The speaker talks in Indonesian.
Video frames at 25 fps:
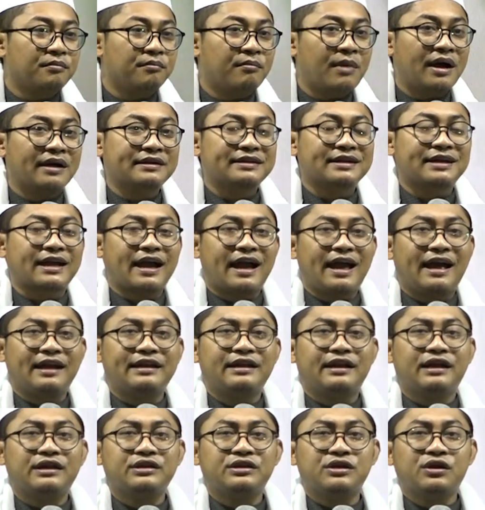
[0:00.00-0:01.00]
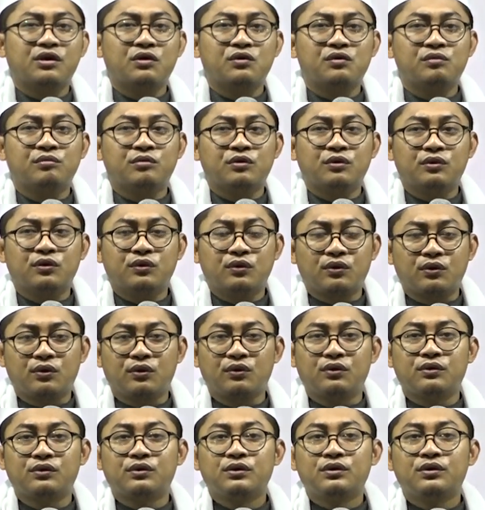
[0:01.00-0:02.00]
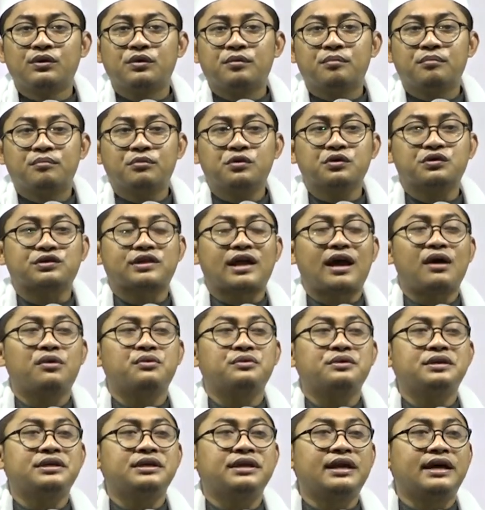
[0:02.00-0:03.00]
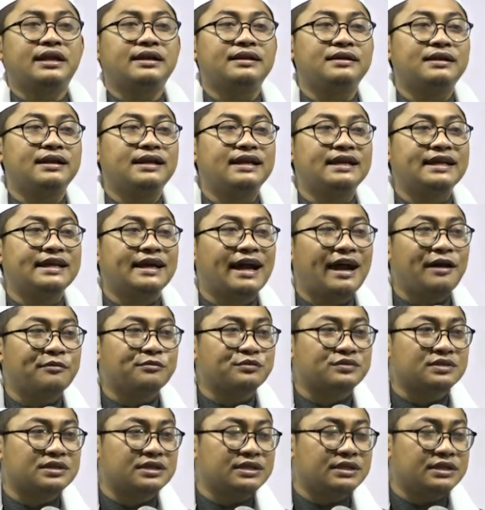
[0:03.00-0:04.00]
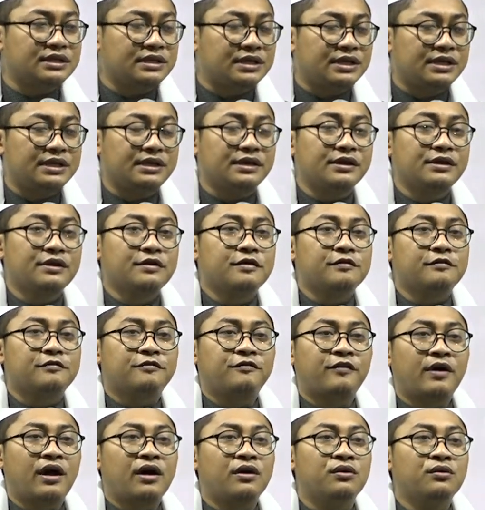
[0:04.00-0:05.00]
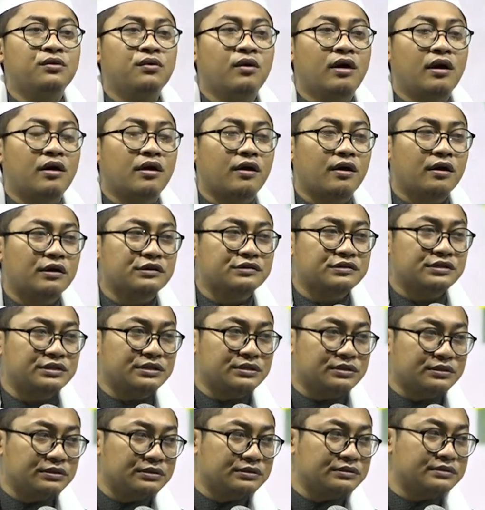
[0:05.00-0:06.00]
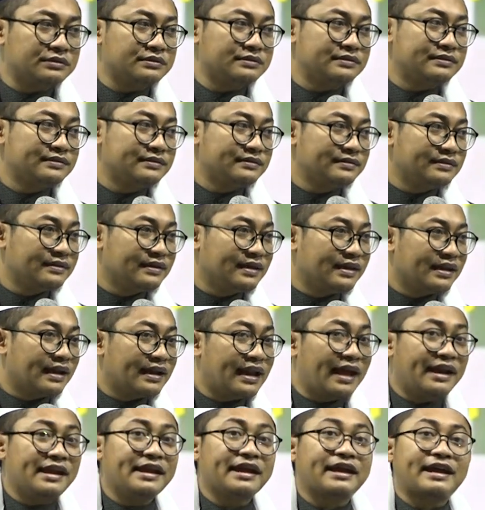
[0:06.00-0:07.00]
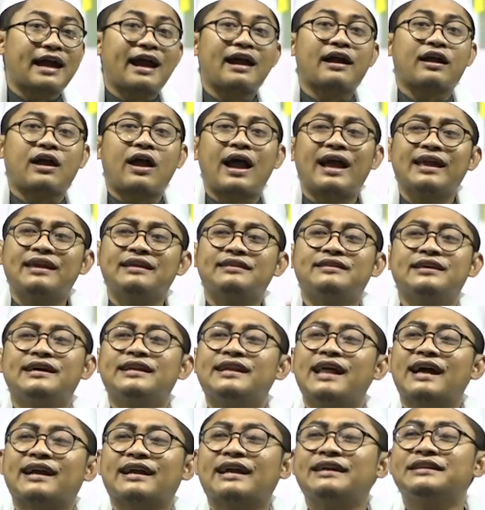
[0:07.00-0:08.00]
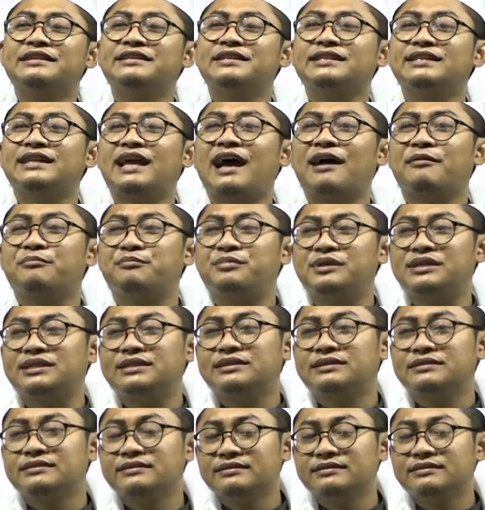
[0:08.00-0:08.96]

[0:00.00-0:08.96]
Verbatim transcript: mangkana yaumuhu musawiyan li amsihi fahuwa khosirun. nah nikah kaidah nak kanjeng nabi